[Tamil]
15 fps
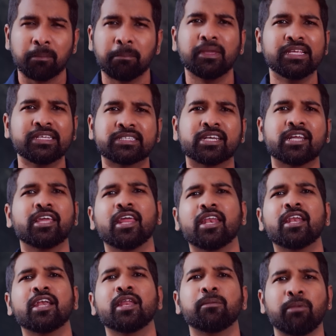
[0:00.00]
பீஸ்னால்
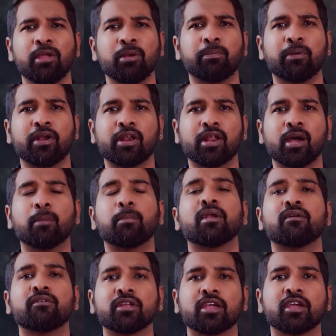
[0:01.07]
என்ன நீ மீன் பண்ணுற
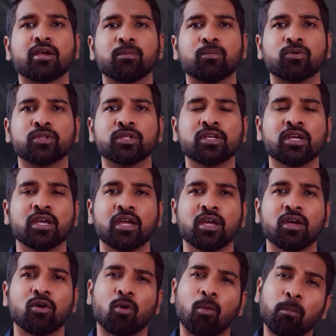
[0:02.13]
அப்படின்னு அவர் கேட்கும்போது
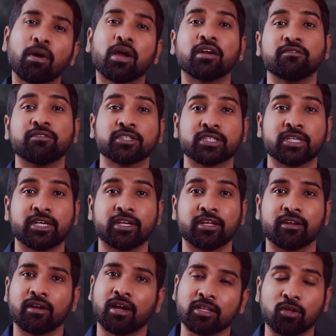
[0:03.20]
ரொம்ப கன்ஃபியூஷன்
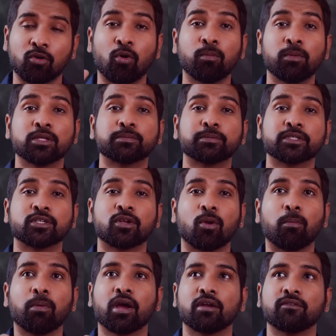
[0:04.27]
ஆகிட்டார் அந்த ஹோம்லெஸ் பர்சன்
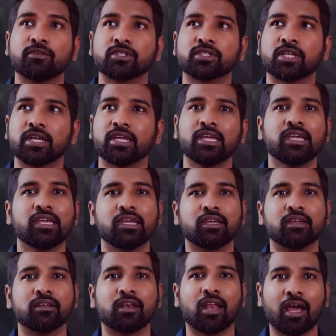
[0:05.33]
ரொம்ப கன்ஃபியூஷன் ஆகி
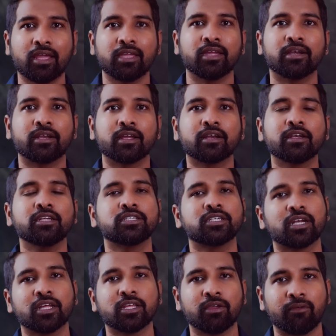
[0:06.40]
நான் இங்கே
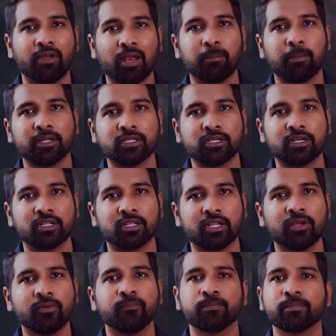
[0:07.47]
டெக்னீஷியனாக இங்கே வேலை பார்த்துட்டு
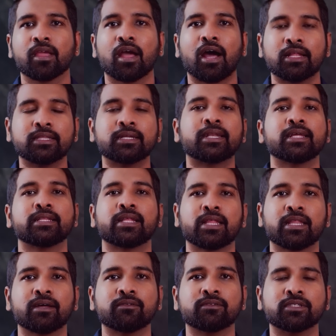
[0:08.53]
இருந்தேன் அந்த டயத்தில்
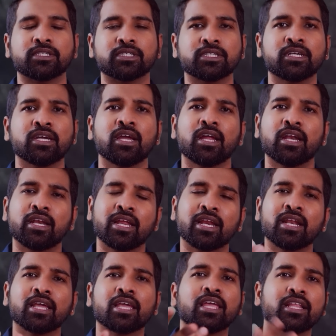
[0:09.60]
தான் வந்துச்சு நீ
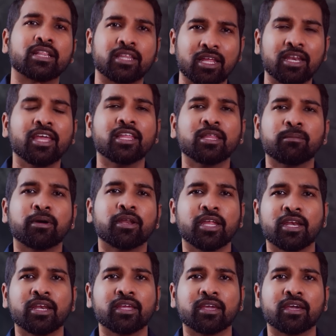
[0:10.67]
என்ன கே தெரியாத
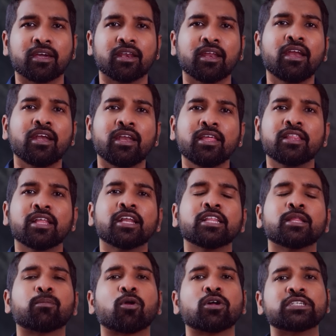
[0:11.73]
மாதிரியே நீ கேட்குற நீ தானே
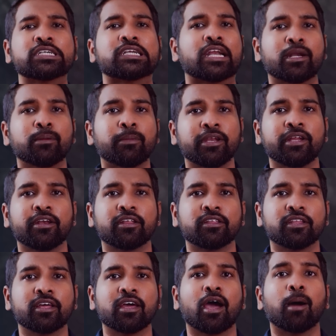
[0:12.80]
இந்த ப்ராஜெக்ட் ரன் பண்ணிக்கிட்டு
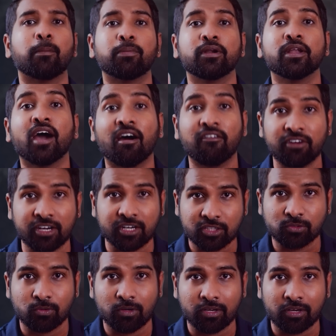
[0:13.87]
இருந்த அப்படின்னு அவர்கிட்ட
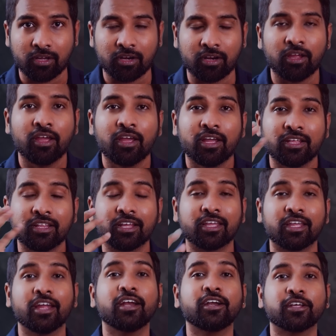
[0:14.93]
சொல்லியிருக்காரு இதை
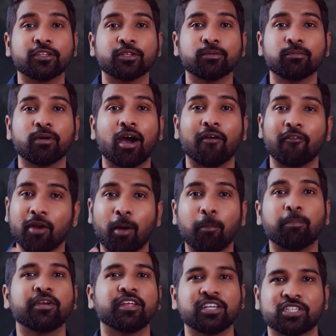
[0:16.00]
கேட்டதும் அவர்
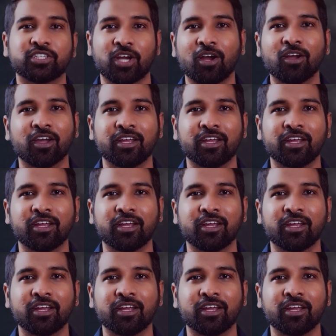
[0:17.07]
அப்படியே ஷாக்